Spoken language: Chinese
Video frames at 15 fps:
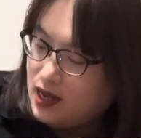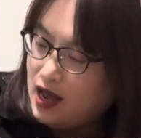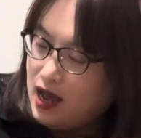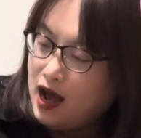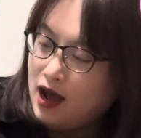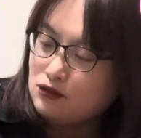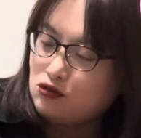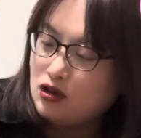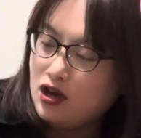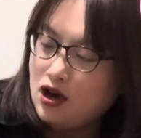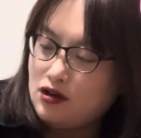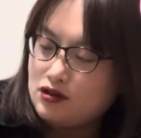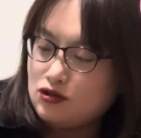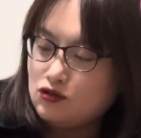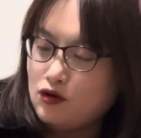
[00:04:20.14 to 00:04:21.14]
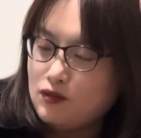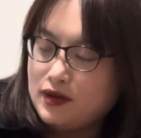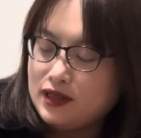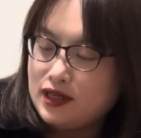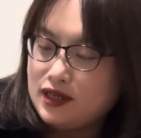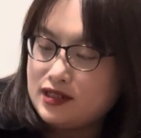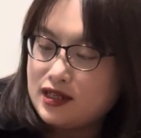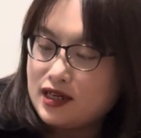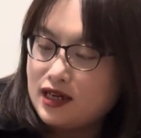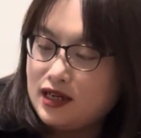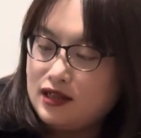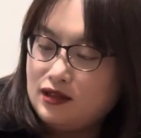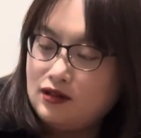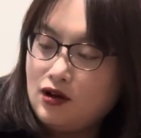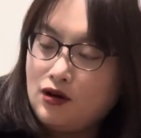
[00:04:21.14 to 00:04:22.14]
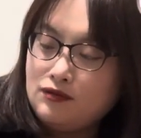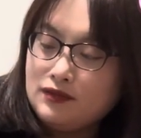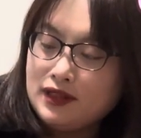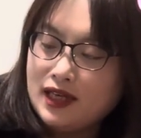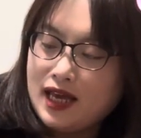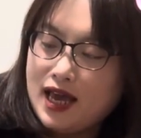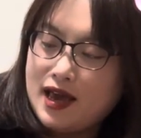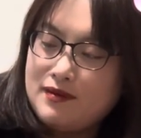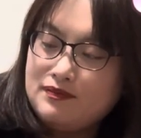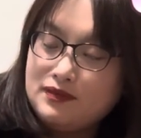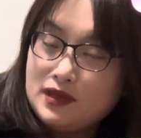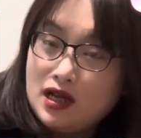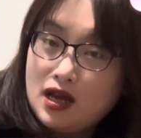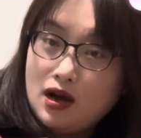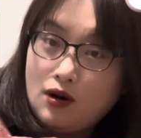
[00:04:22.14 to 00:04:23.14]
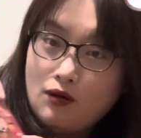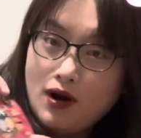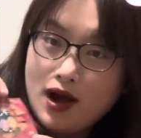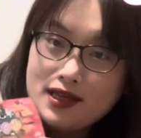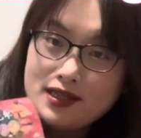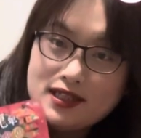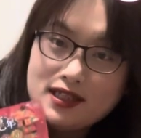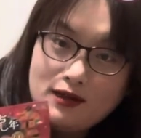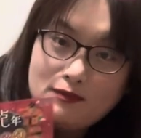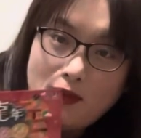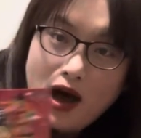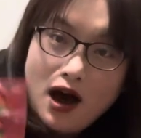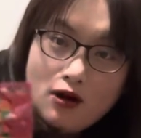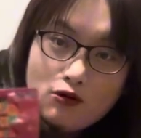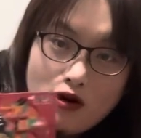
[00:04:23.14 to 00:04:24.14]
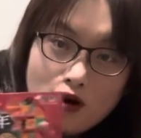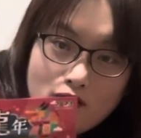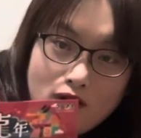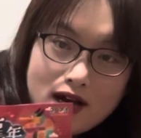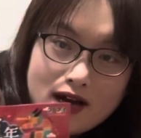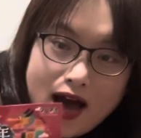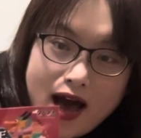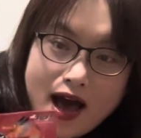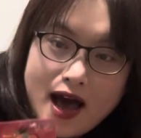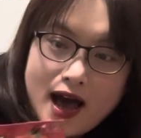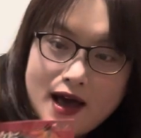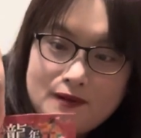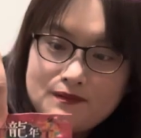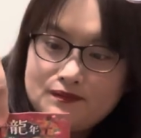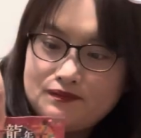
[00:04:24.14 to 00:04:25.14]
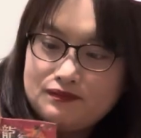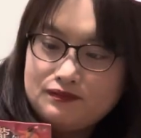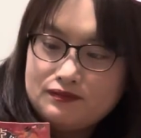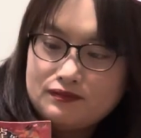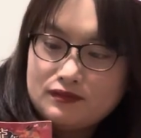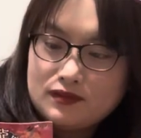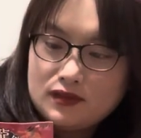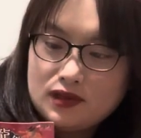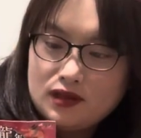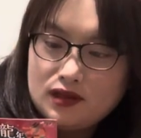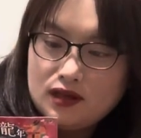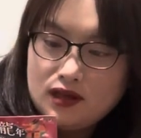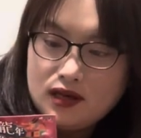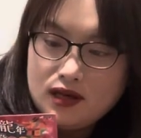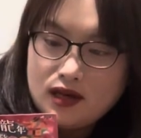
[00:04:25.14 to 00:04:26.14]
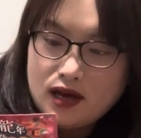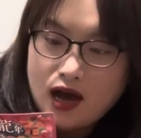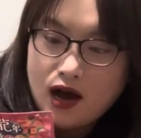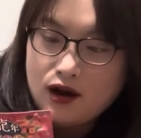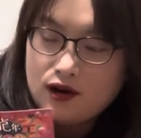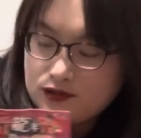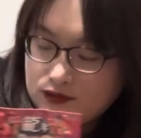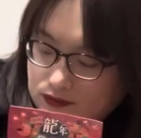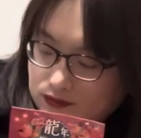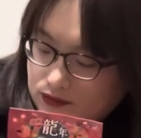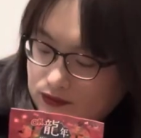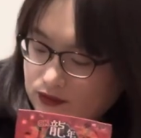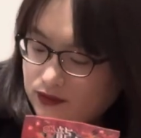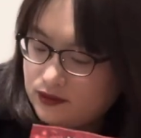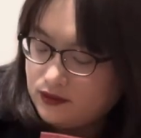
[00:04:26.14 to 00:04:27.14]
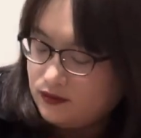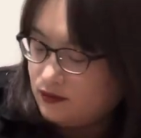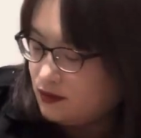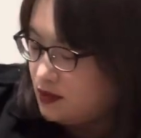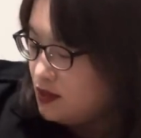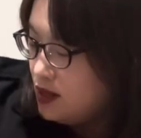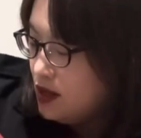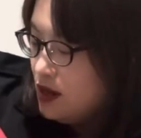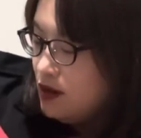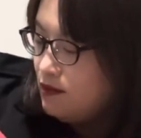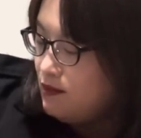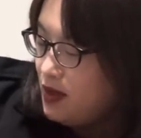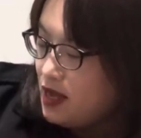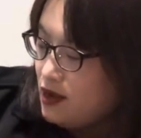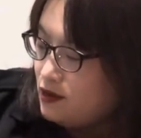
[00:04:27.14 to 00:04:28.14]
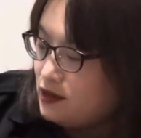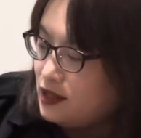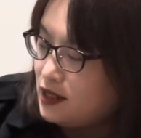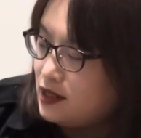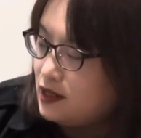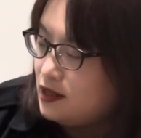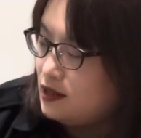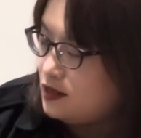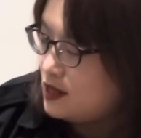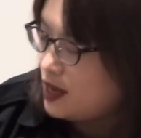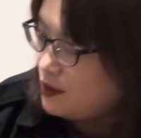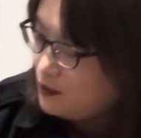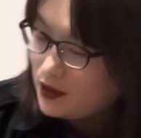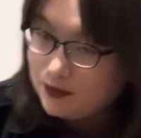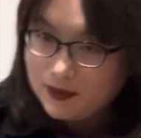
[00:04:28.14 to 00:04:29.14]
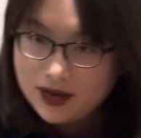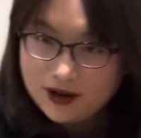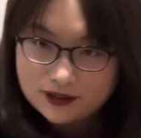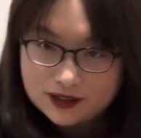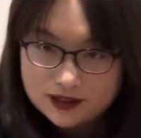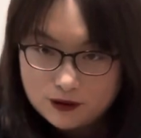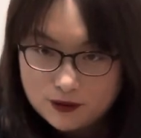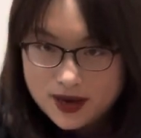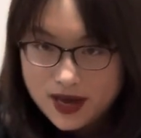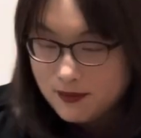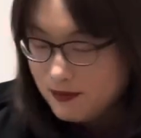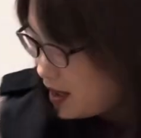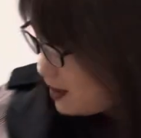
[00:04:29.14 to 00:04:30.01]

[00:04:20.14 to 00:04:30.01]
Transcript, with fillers: 然后最后是我们的这个龙年欢喜包刮刮卡，好，没有了啊，不，没有了，我们要把它